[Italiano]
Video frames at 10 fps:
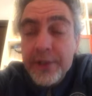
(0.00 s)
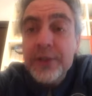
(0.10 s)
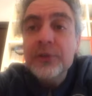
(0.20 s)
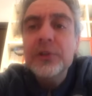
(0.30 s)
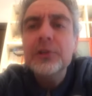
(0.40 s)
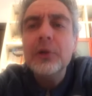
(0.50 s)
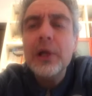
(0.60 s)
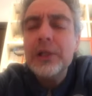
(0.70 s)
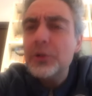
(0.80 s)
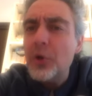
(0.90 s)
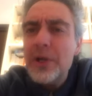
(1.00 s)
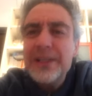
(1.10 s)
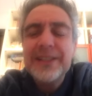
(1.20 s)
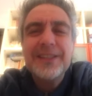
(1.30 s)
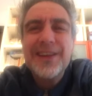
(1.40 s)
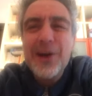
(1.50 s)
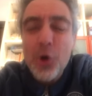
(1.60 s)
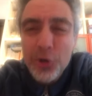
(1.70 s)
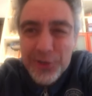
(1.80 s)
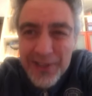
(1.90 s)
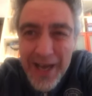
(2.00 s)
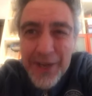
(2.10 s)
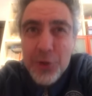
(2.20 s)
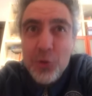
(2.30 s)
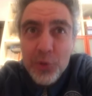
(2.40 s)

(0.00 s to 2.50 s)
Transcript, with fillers: intitolato Straordinario